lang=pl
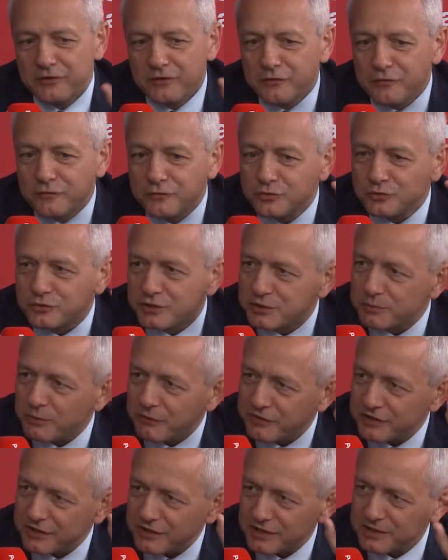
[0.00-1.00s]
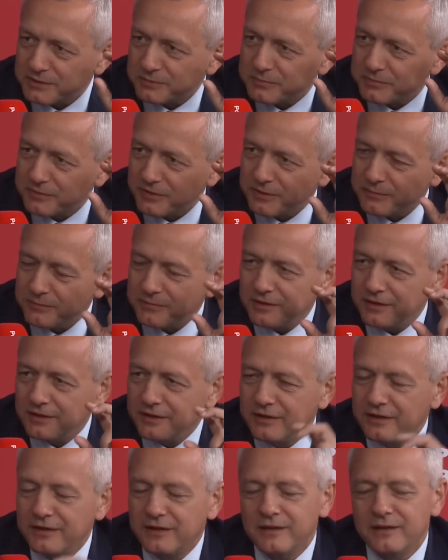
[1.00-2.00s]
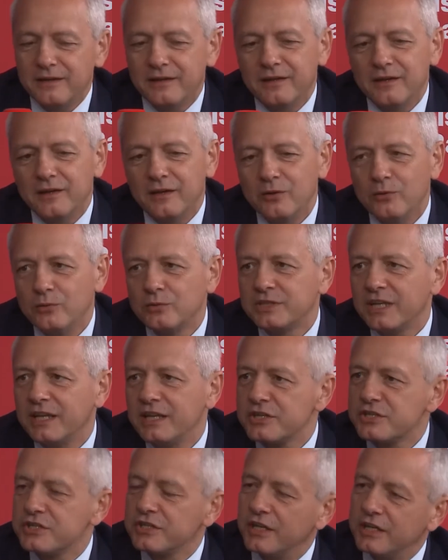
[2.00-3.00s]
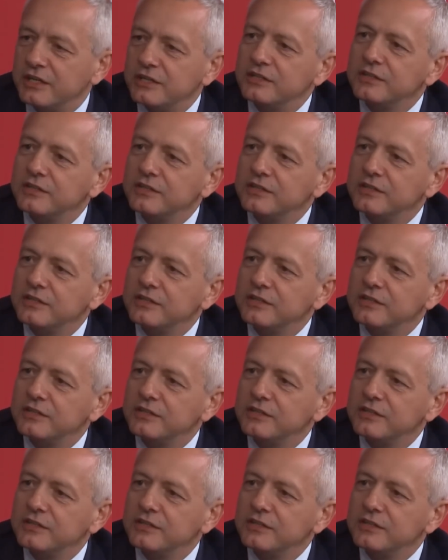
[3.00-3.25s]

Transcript: w cudzysłowie teraz to powiem, no i nie uzależnieni. to będzie w